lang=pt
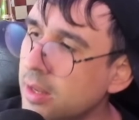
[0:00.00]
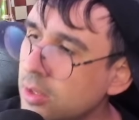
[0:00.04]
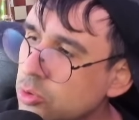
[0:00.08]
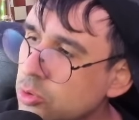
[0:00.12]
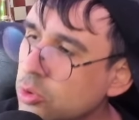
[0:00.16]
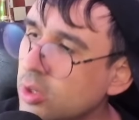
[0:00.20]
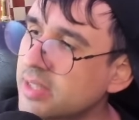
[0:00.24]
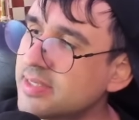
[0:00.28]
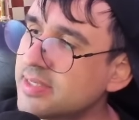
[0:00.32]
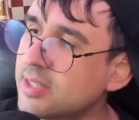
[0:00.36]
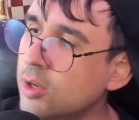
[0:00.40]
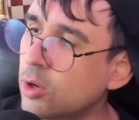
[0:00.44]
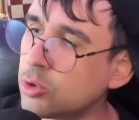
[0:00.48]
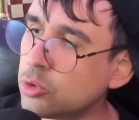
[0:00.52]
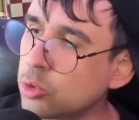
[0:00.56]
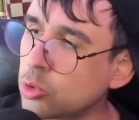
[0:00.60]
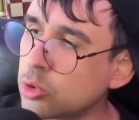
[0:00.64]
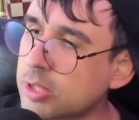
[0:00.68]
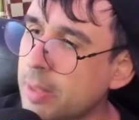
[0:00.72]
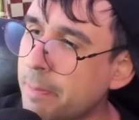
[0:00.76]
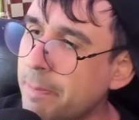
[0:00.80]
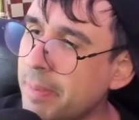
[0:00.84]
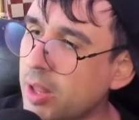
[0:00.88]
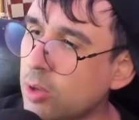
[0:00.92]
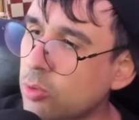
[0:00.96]
Torre C8
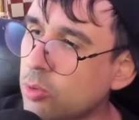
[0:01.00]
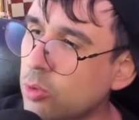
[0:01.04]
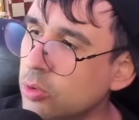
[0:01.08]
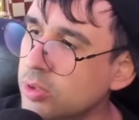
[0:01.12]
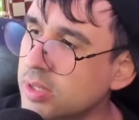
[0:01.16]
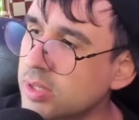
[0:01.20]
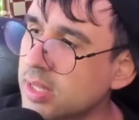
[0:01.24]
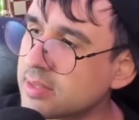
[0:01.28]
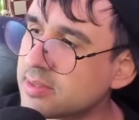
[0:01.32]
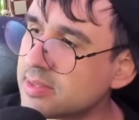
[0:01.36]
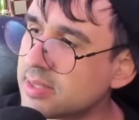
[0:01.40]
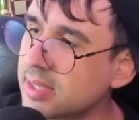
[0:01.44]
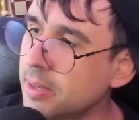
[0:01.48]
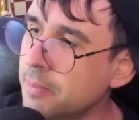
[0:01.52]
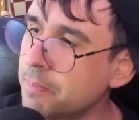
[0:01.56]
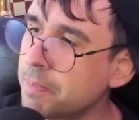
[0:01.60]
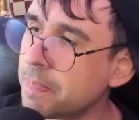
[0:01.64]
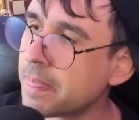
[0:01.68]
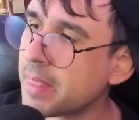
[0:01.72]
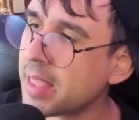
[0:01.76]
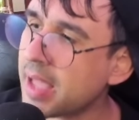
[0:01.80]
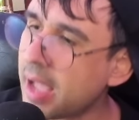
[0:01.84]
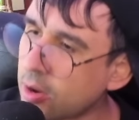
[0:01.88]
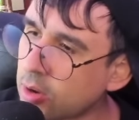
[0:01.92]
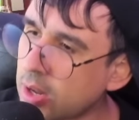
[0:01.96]
luta pela coluna C,
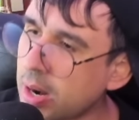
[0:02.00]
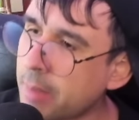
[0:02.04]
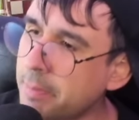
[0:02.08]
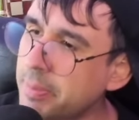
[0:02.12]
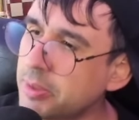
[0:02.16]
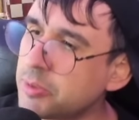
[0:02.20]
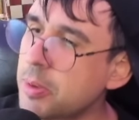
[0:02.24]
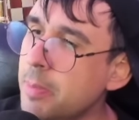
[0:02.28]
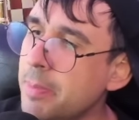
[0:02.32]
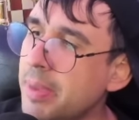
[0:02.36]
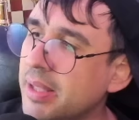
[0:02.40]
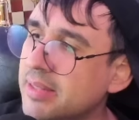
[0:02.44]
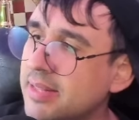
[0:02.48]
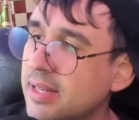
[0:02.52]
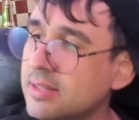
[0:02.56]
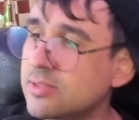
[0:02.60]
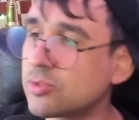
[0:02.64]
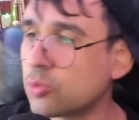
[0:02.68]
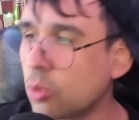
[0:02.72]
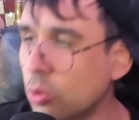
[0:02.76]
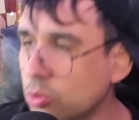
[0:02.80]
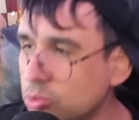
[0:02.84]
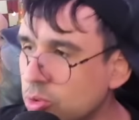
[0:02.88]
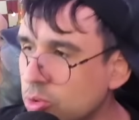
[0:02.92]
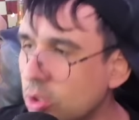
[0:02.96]
Agora bispo em B3
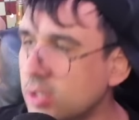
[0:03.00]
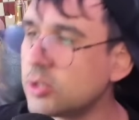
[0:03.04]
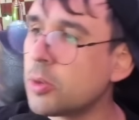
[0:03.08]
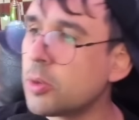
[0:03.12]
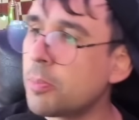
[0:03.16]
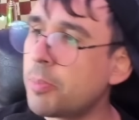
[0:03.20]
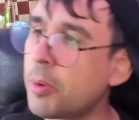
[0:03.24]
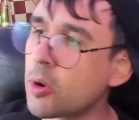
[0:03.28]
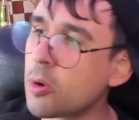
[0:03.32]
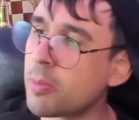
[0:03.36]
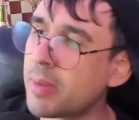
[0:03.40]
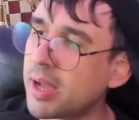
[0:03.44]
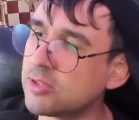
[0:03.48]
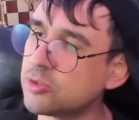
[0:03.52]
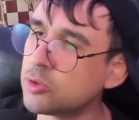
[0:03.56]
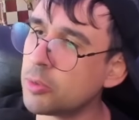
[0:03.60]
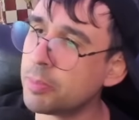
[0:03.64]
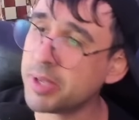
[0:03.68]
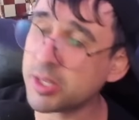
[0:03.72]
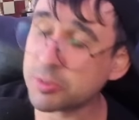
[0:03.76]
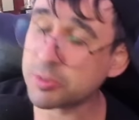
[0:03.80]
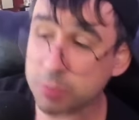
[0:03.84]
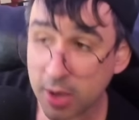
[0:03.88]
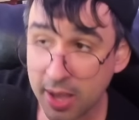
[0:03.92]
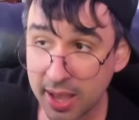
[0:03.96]
consolida um pouco mais do
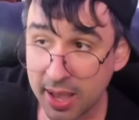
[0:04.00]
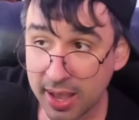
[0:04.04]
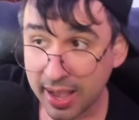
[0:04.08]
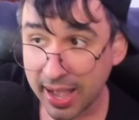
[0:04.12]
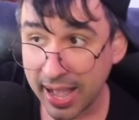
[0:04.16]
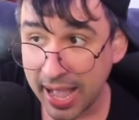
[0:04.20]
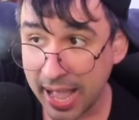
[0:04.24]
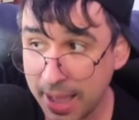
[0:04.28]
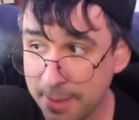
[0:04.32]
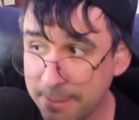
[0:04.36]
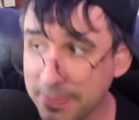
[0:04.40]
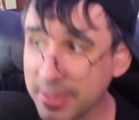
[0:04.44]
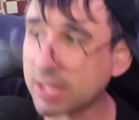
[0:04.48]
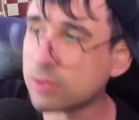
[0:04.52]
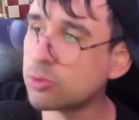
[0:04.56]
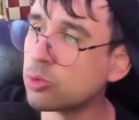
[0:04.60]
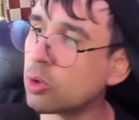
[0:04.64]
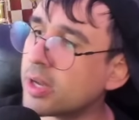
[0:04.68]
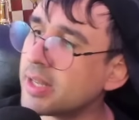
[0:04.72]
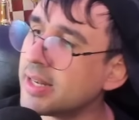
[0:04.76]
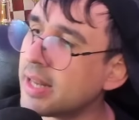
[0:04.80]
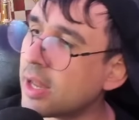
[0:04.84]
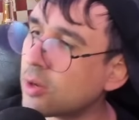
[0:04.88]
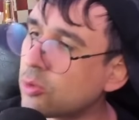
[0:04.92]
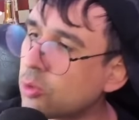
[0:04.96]
bispo, abre a
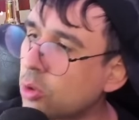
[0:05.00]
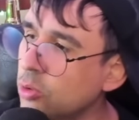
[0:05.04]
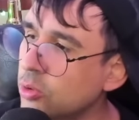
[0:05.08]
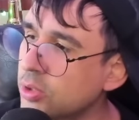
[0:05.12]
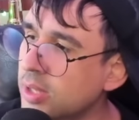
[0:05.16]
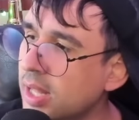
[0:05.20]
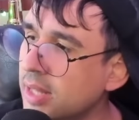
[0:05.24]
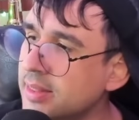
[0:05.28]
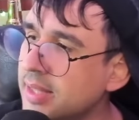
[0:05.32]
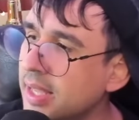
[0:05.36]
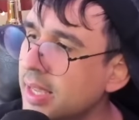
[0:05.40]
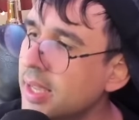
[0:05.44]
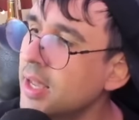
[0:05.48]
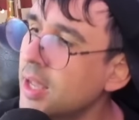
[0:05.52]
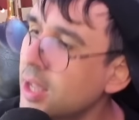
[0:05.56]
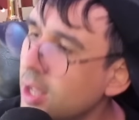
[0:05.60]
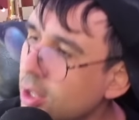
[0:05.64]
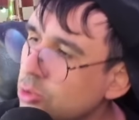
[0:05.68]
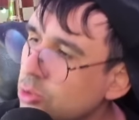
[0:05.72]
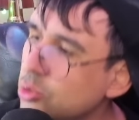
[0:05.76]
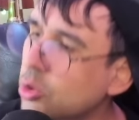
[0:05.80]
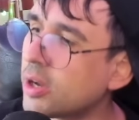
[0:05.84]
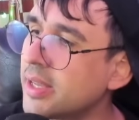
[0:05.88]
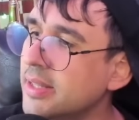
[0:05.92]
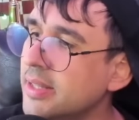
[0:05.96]
torre na coluna D,
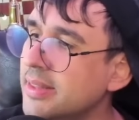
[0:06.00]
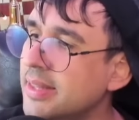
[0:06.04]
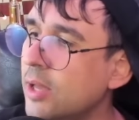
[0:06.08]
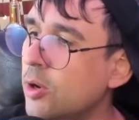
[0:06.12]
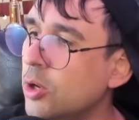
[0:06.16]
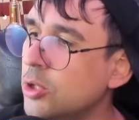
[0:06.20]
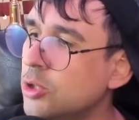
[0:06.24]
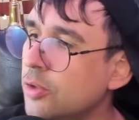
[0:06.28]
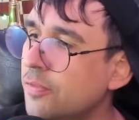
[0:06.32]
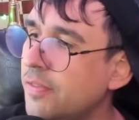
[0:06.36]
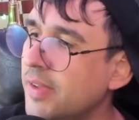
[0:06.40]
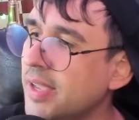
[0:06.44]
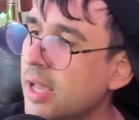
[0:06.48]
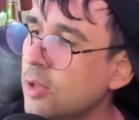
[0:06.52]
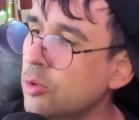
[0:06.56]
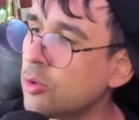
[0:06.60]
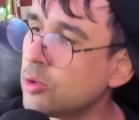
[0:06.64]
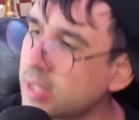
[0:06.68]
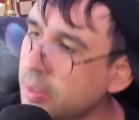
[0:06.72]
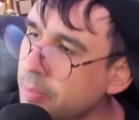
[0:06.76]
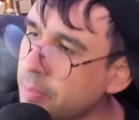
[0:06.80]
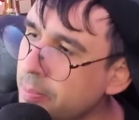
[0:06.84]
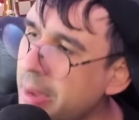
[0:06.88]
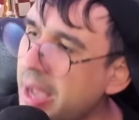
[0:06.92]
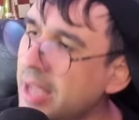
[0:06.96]
torre D8 vem a
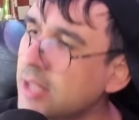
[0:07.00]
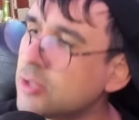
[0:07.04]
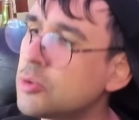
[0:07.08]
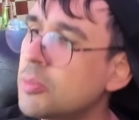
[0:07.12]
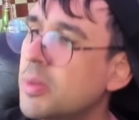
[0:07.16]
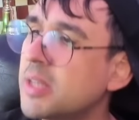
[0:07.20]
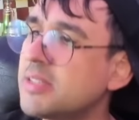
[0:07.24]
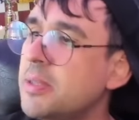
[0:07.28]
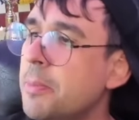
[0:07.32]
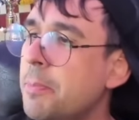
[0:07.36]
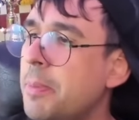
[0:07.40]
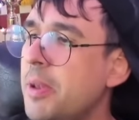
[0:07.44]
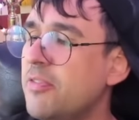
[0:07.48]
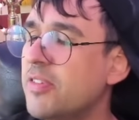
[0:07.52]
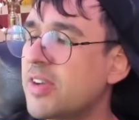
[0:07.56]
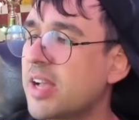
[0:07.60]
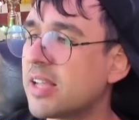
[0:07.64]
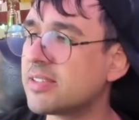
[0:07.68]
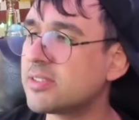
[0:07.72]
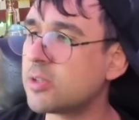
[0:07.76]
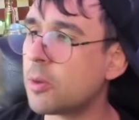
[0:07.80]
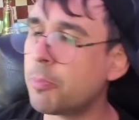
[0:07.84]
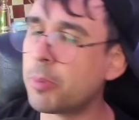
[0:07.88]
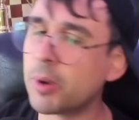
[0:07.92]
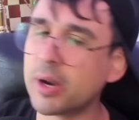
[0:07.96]
luta e mais uma
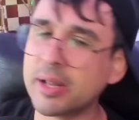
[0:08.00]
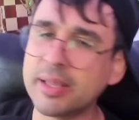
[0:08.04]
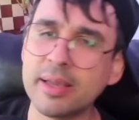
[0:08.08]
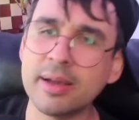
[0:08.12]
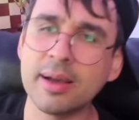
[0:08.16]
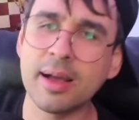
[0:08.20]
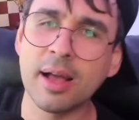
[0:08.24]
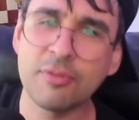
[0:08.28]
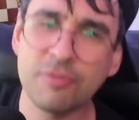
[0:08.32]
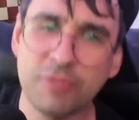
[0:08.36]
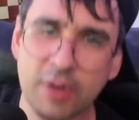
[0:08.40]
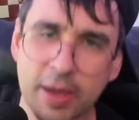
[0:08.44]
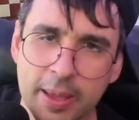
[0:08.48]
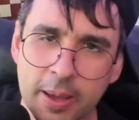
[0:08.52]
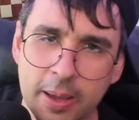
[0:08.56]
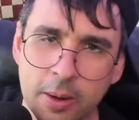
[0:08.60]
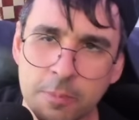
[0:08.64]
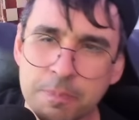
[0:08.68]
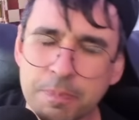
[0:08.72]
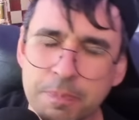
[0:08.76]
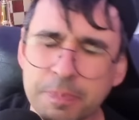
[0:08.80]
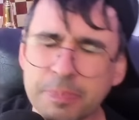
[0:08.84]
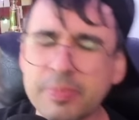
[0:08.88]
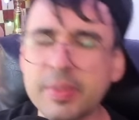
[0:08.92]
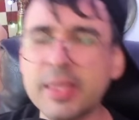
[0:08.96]
simplificação por aqui, Rafael.